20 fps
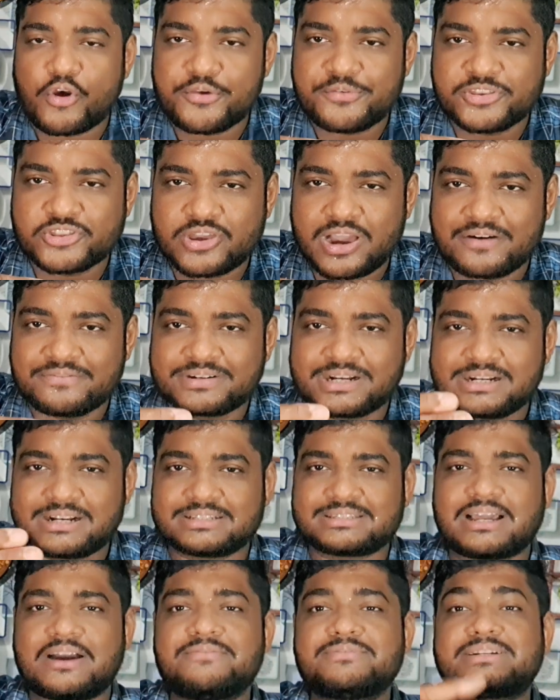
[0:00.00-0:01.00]
कोई भी जो अपडेट
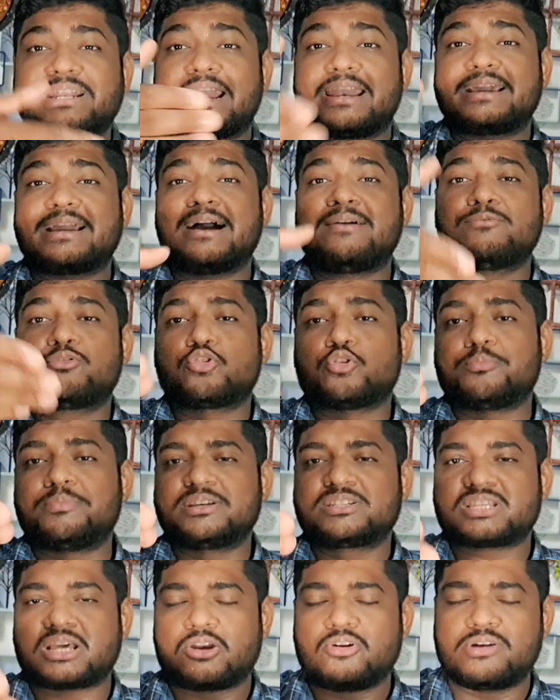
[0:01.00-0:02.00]
आता है हम टेलीग्राम ग्रुप
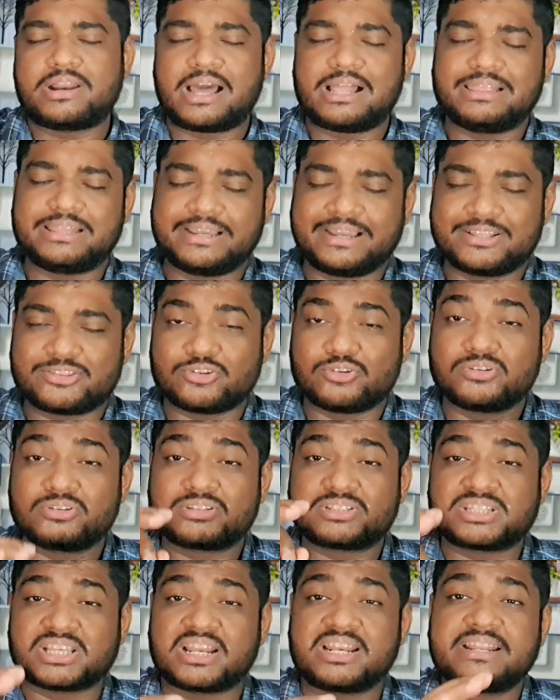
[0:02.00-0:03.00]
में जरूर डाल देंगे तो
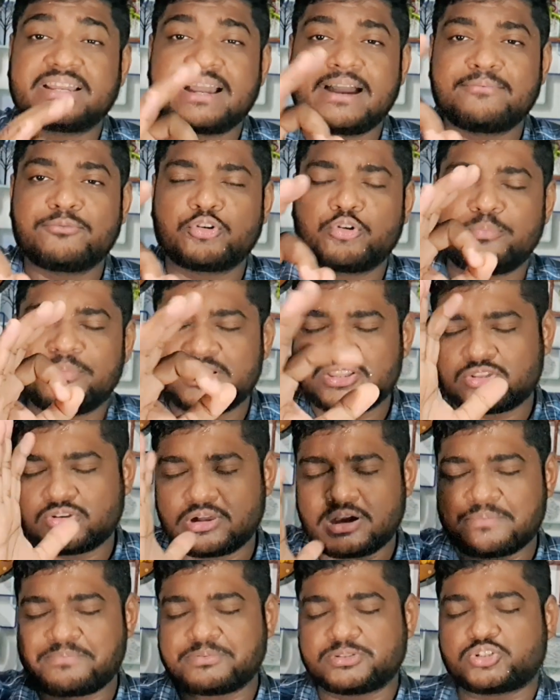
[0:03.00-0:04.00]
टेलीग्राम ग्रुप में
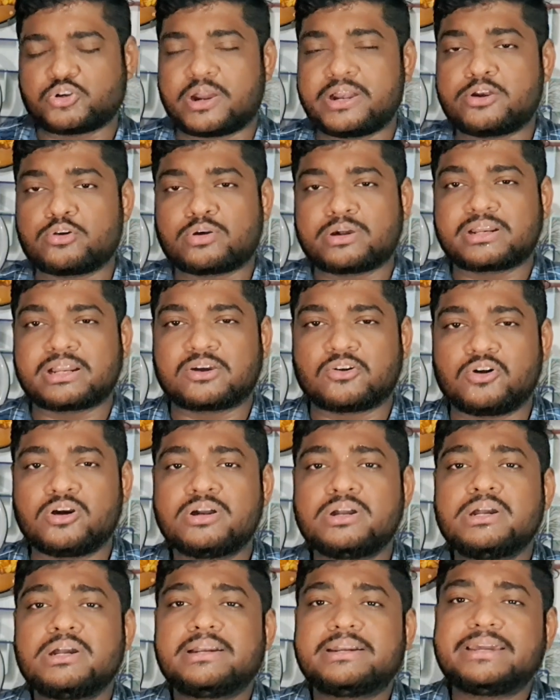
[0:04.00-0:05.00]
तो आप ज्वाइन होकर रखो
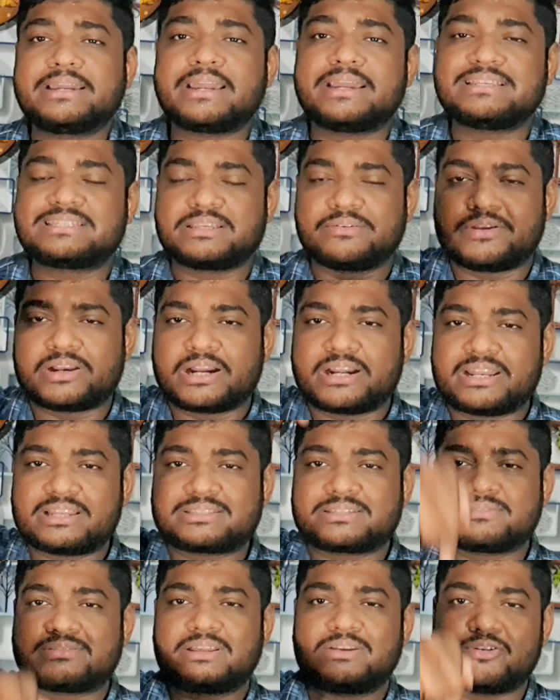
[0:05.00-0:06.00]
ठीक है इसी प्रकार
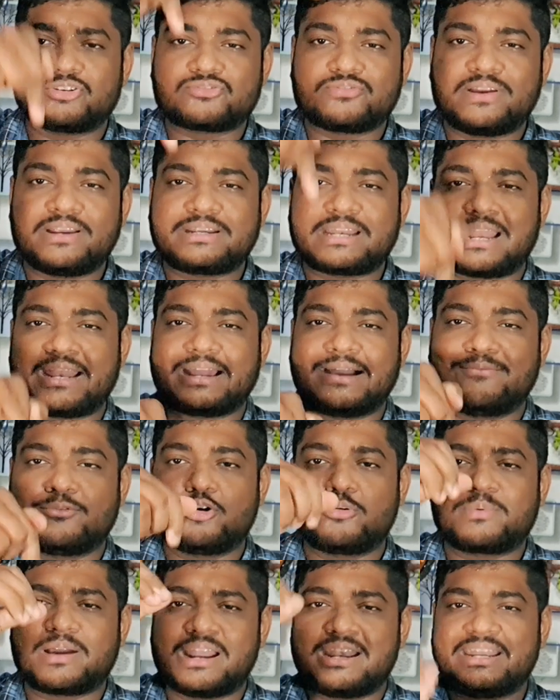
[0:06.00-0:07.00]
डिस्क्रिप्शन बॉक्स में टेलीग्राम
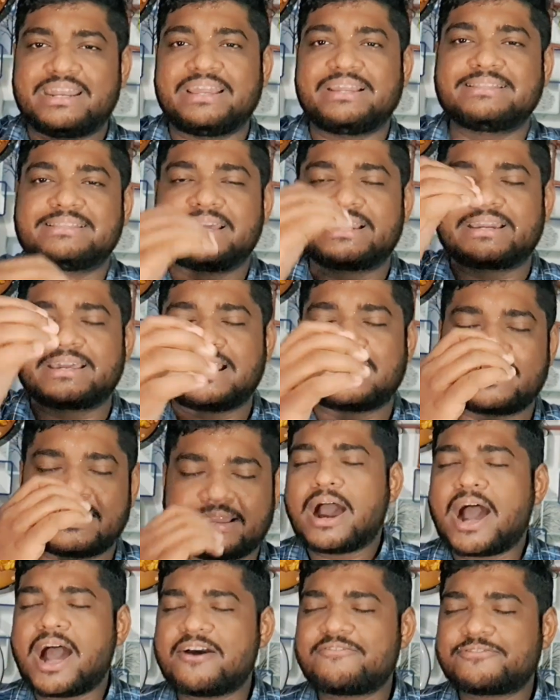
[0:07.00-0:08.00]
ग्रुप का लिंक देके
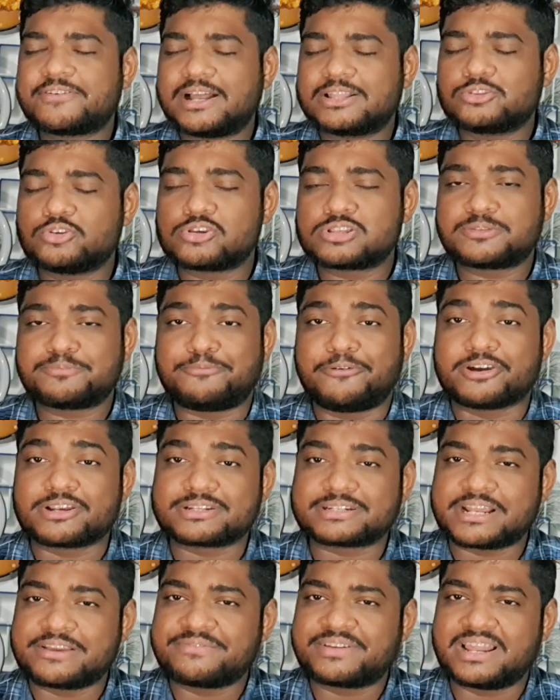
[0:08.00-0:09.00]
रखेंगे आपका दोस्त
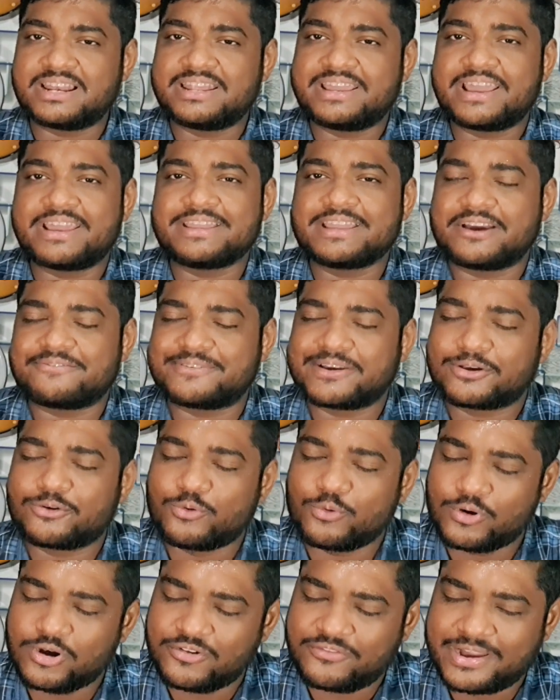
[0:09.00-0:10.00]
फर्स्ट टाइम के लिए या फिर
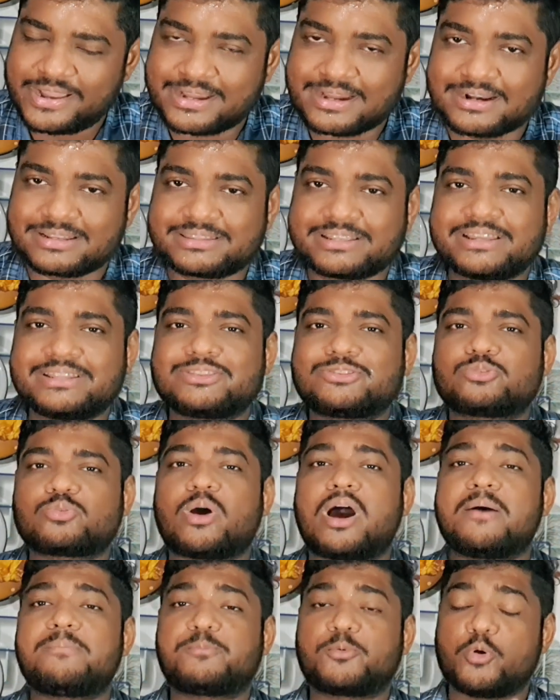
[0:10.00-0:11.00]
गोल्ड बाय करते तो
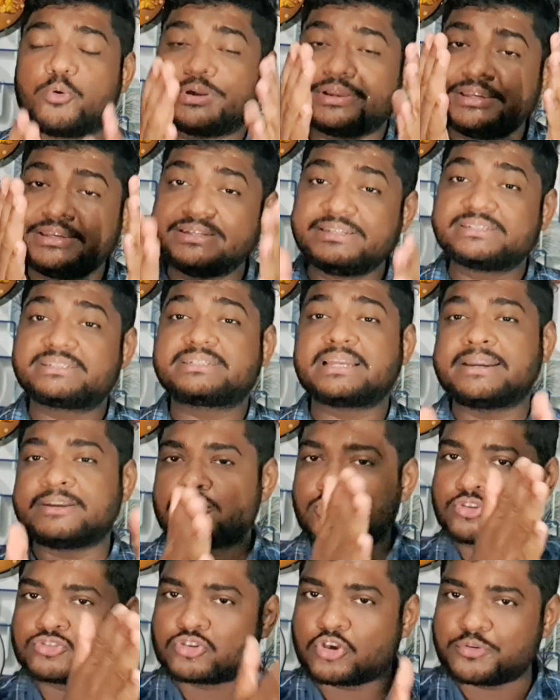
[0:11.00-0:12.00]
आपको
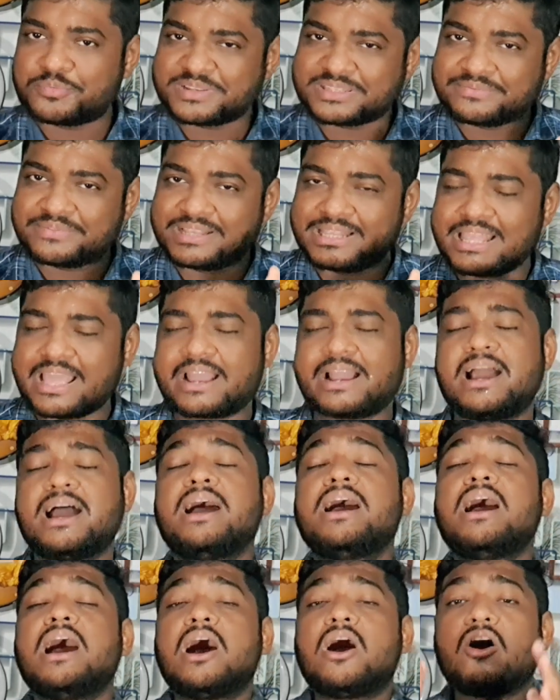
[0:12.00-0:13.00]
इंस्टेंट दो सौ मिल जाएगा
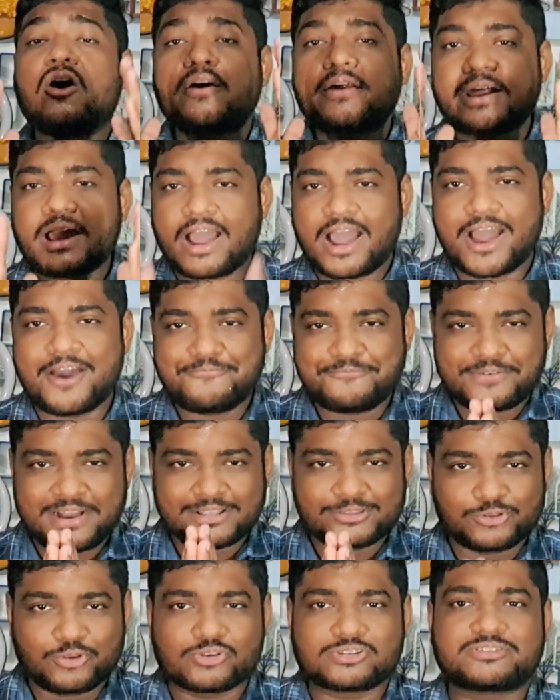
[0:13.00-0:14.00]
और
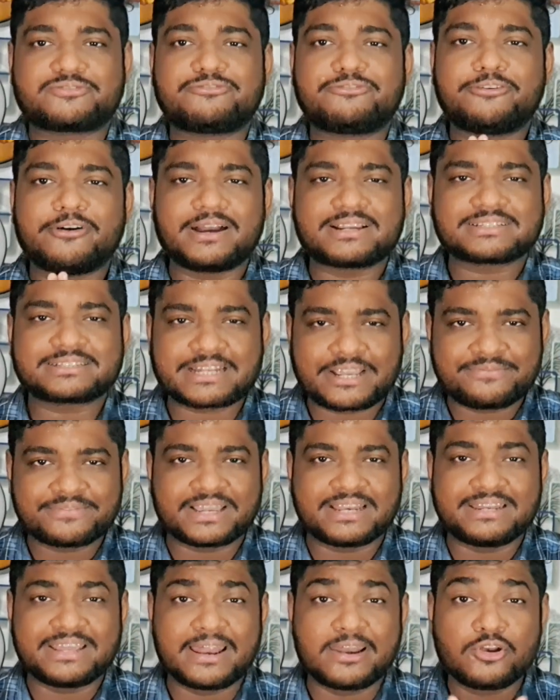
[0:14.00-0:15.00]
आपका दोस्त फर्स्ट टाइम
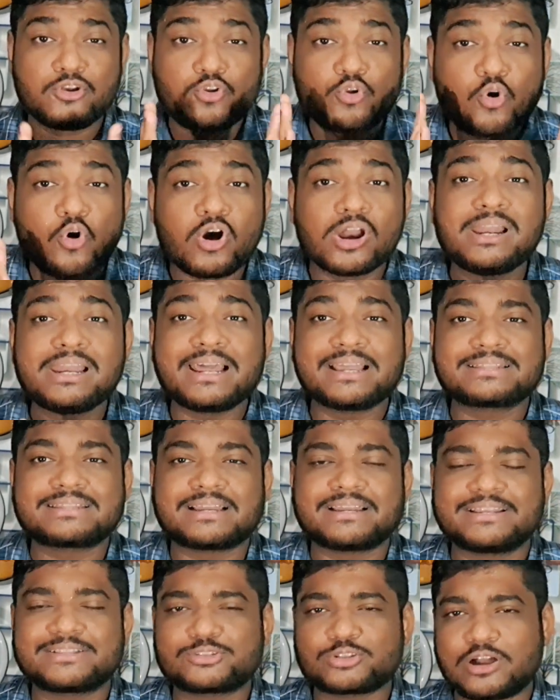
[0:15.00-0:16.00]
के लिए लोन
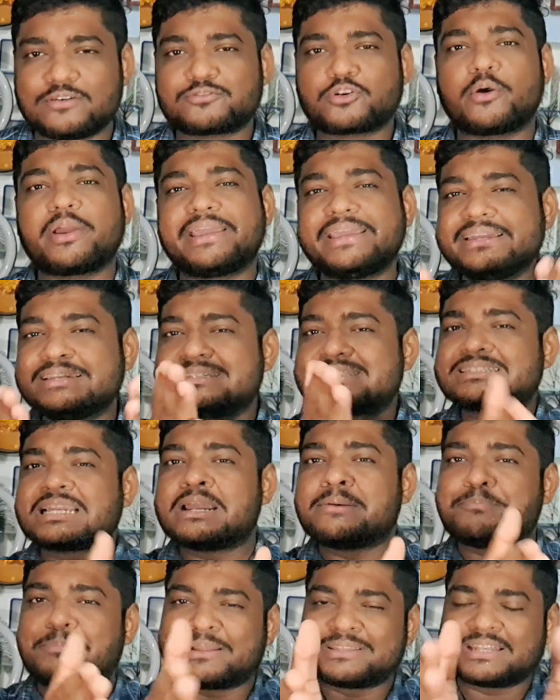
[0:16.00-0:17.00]
लेता है तो आपको
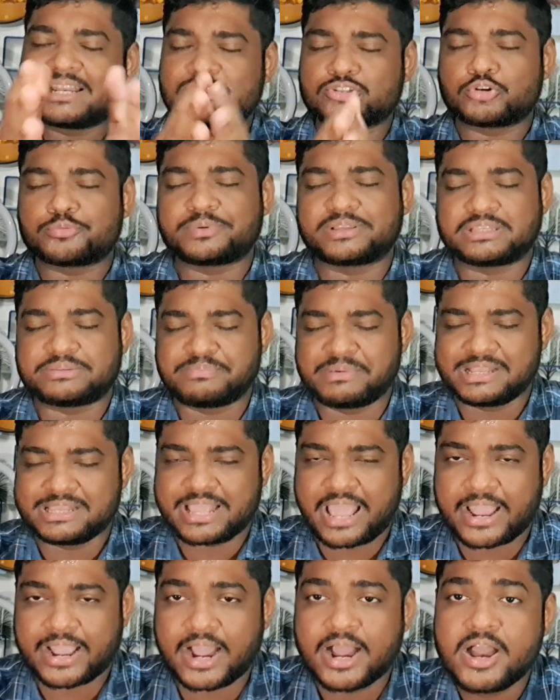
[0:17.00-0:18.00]
इंस्टेंट पंद्रह सौ रुपए मिल
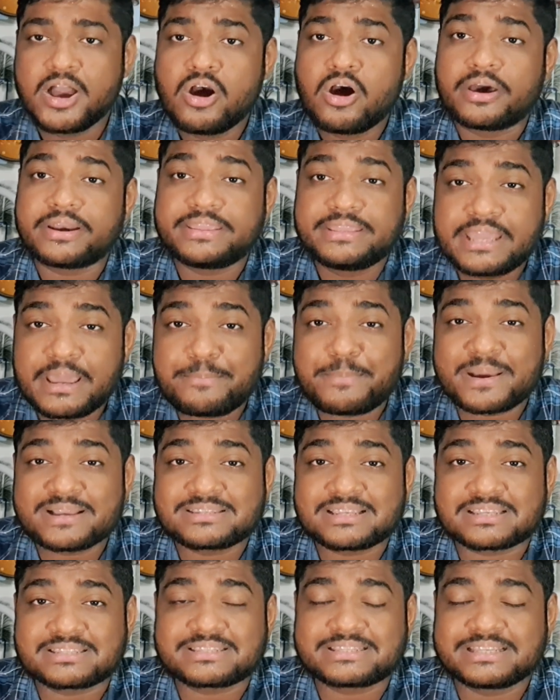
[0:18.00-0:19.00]
जाएगा और ये
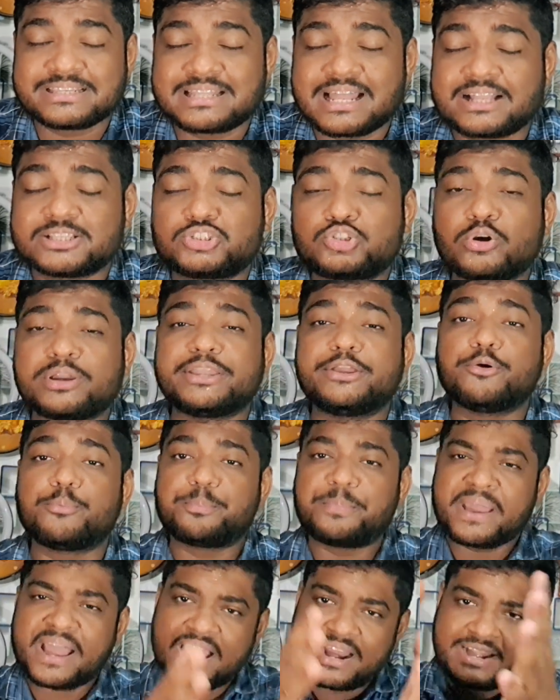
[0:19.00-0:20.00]
पैसा सीधा जो
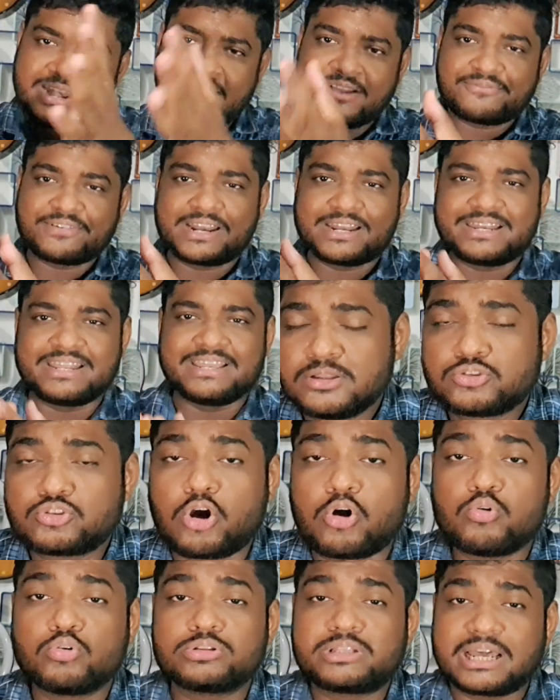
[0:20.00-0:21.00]
यूपीआई आईडी आपने लिंक
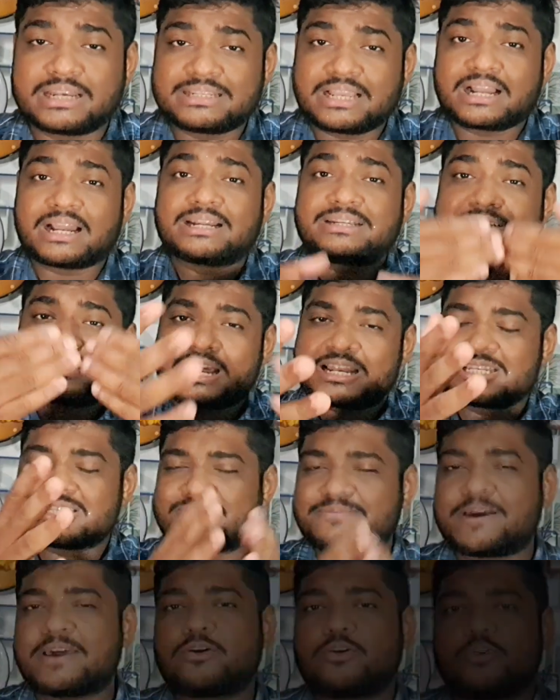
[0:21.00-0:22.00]
किया तो उधर जाकर ट्रांसफर